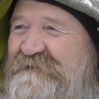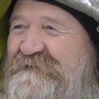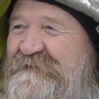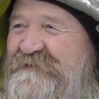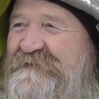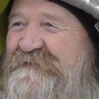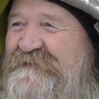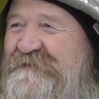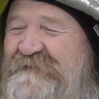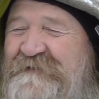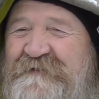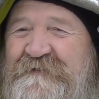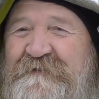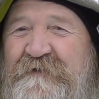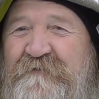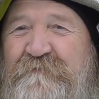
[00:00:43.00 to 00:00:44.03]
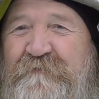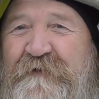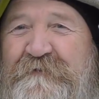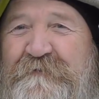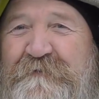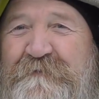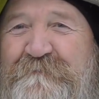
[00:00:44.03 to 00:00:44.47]
aber ich
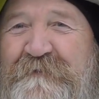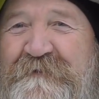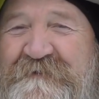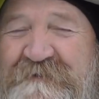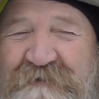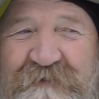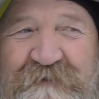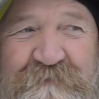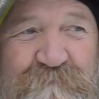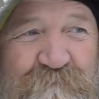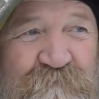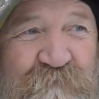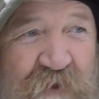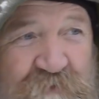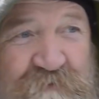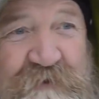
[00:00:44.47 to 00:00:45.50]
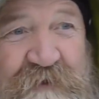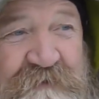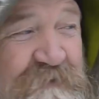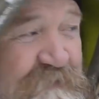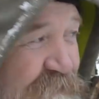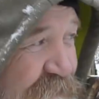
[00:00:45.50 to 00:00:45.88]
werde euch mal zeigen. Also jetzt,